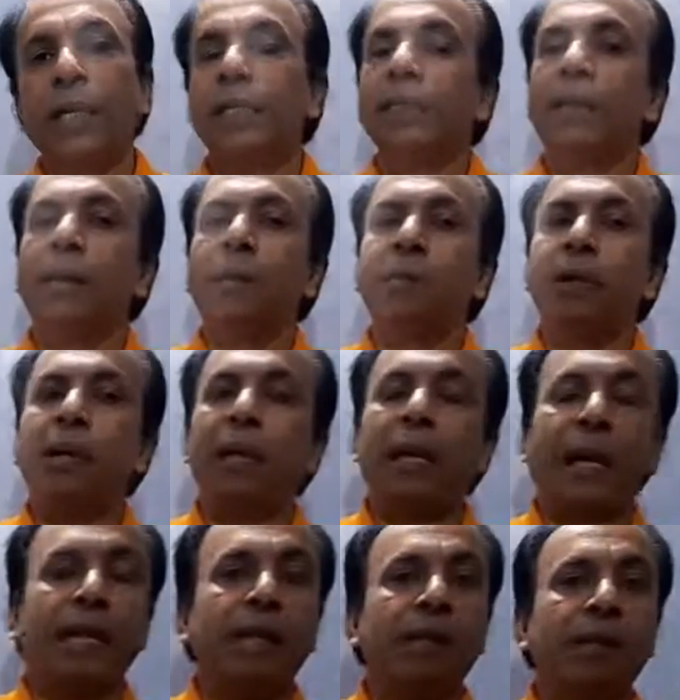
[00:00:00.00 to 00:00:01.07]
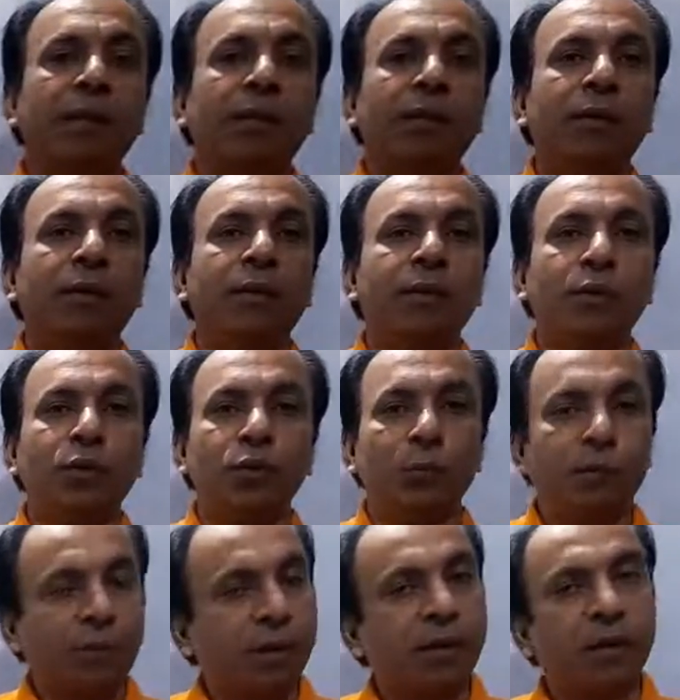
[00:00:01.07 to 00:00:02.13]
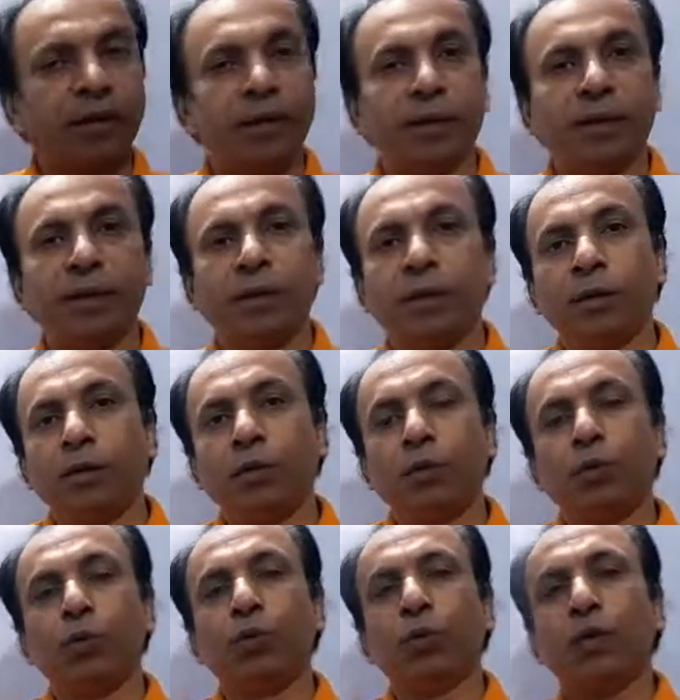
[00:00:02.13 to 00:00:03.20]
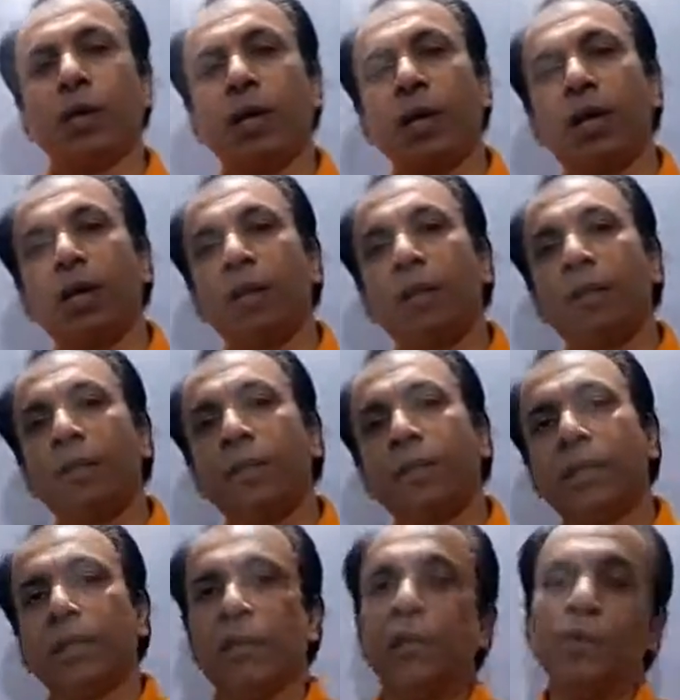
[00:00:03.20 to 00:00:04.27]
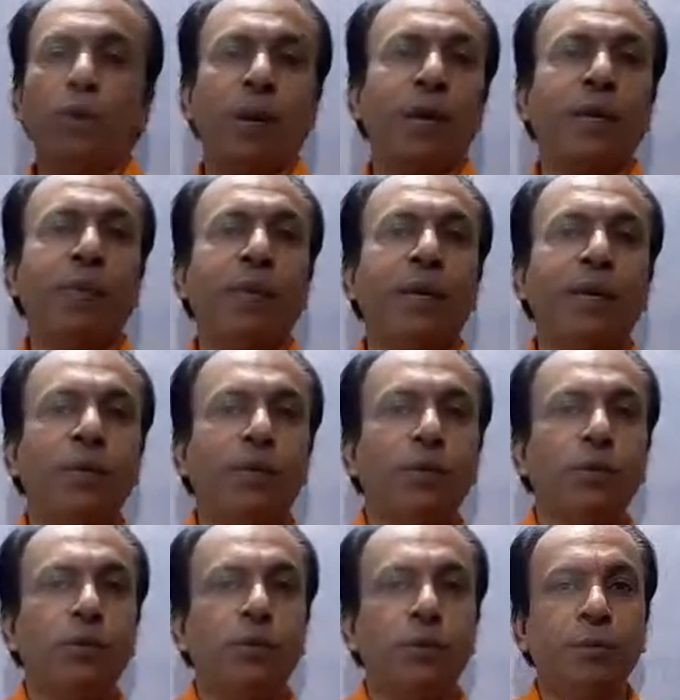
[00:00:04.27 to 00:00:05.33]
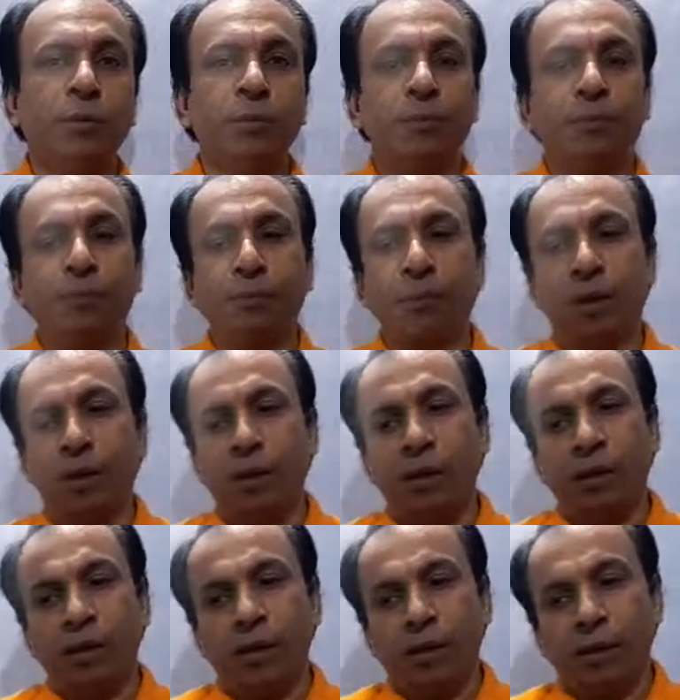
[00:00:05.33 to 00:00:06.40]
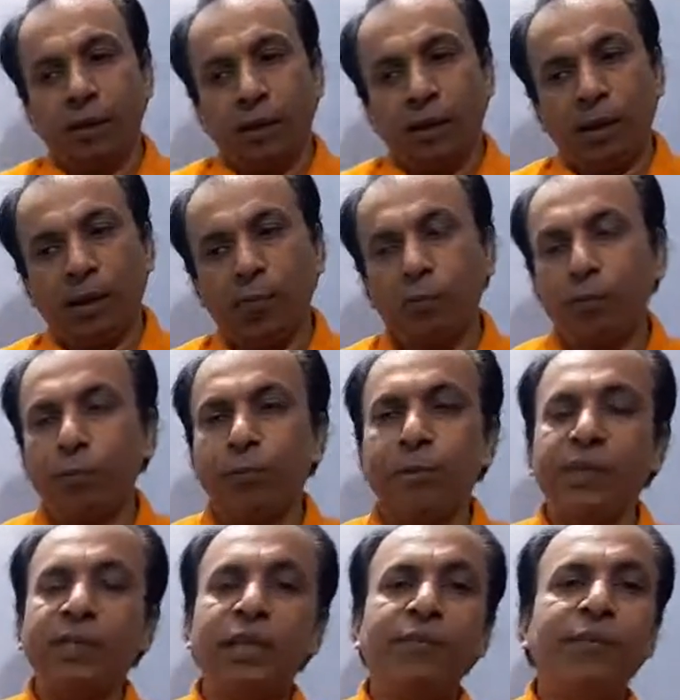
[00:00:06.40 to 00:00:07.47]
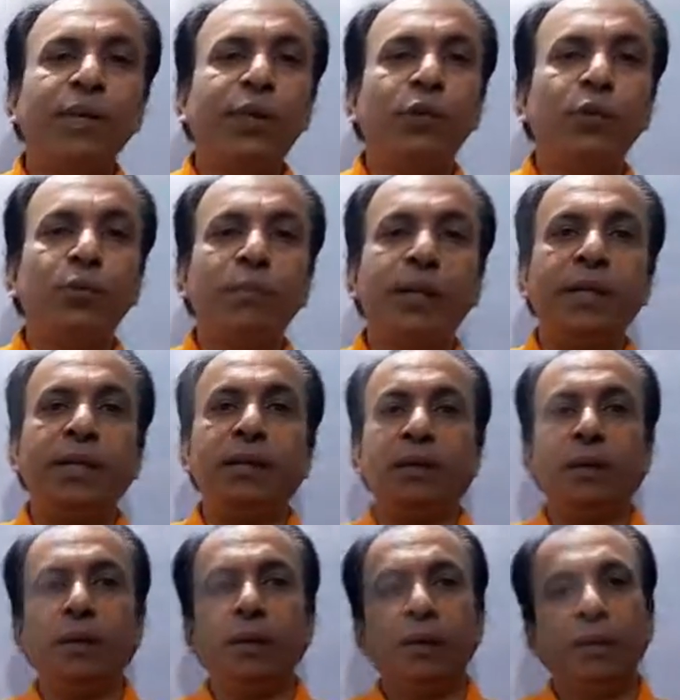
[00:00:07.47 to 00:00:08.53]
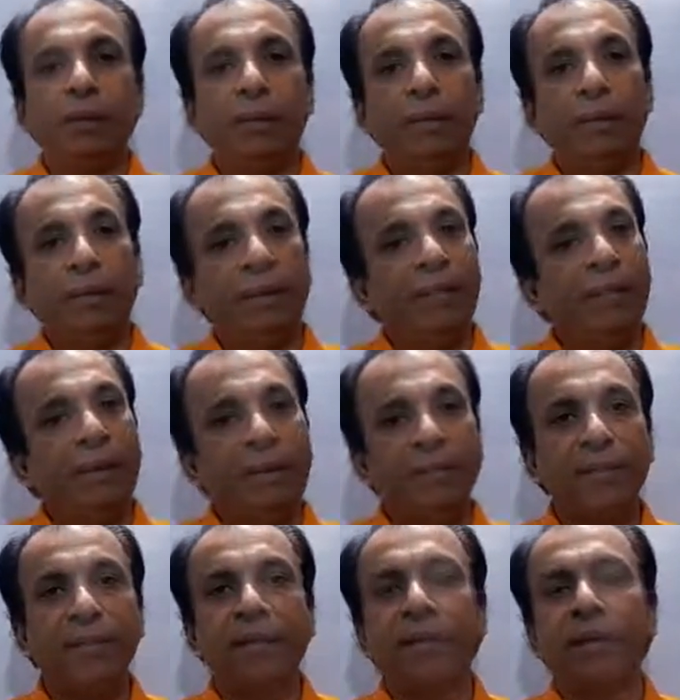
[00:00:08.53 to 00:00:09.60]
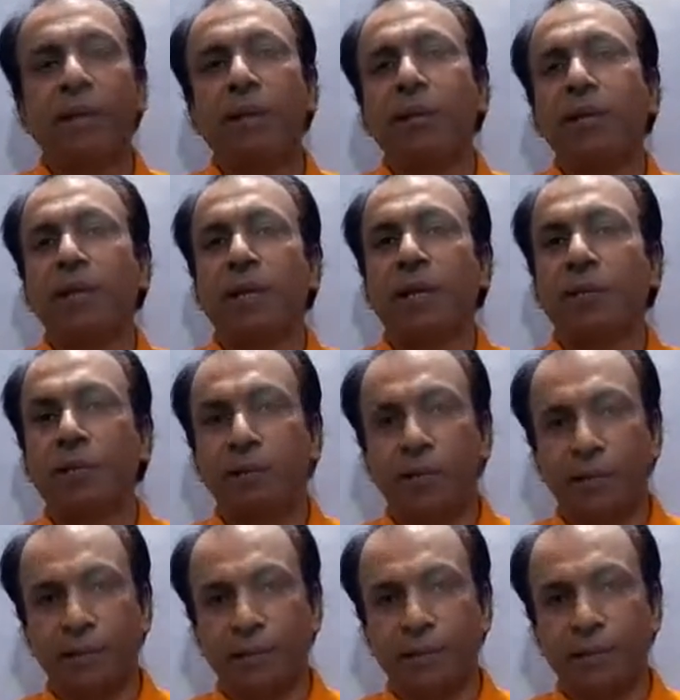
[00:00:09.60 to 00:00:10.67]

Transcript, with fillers: आज अपना लाइट जो पढ़ रहे हैं उसका सेशन को आगे बढ़ाते हैं दोस्त हम लोग पिछले वीडियोज में रिफ्लेक्शन के बारे में सारा पढ़े